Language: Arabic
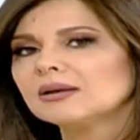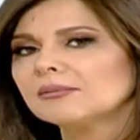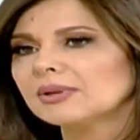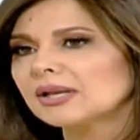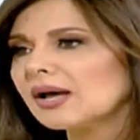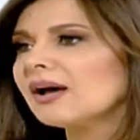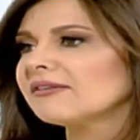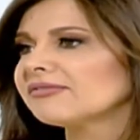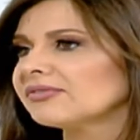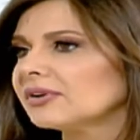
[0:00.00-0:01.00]
بنخاف
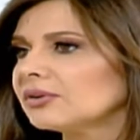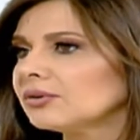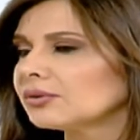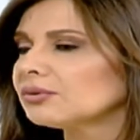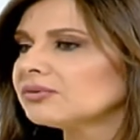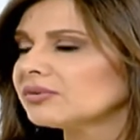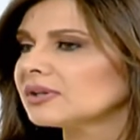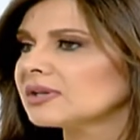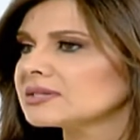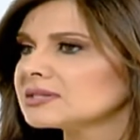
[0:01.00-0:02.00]
انه يكون في
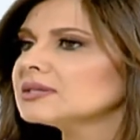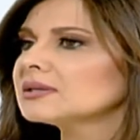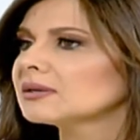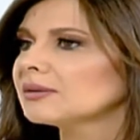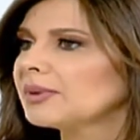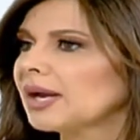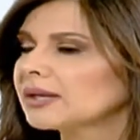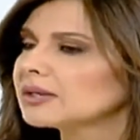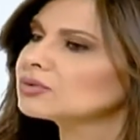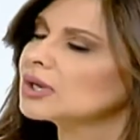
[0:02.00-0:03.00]
تاثير
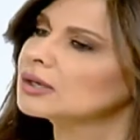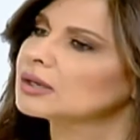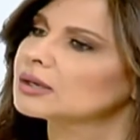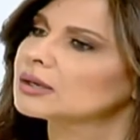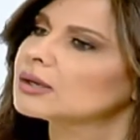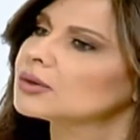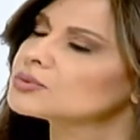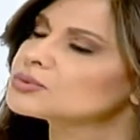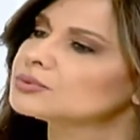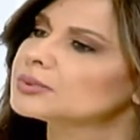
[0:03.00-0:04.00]
بحياتهم على
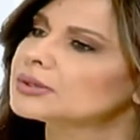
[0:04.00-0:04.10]
الخصوبه